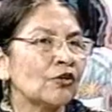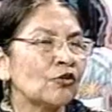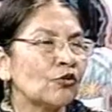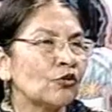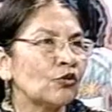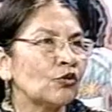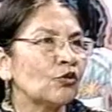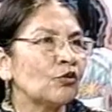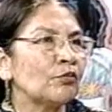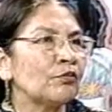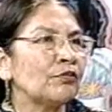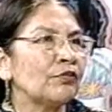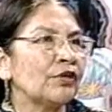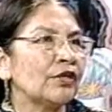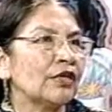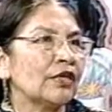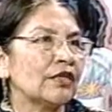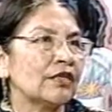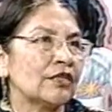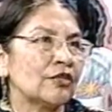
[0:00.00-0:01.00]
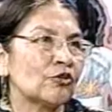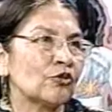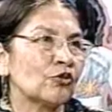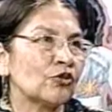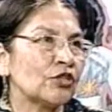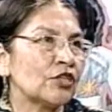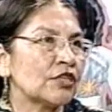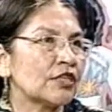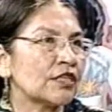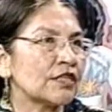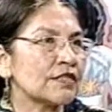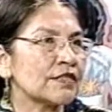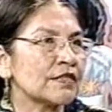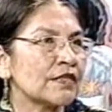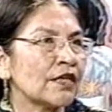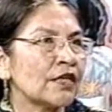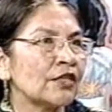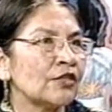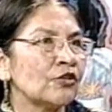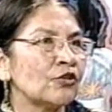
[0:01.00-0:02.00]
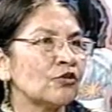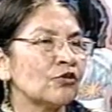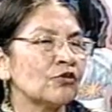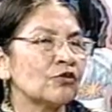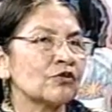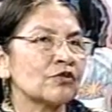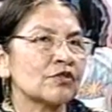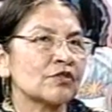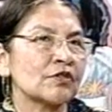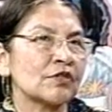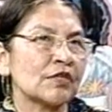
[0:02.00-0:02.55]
Colombia dentro de tres años.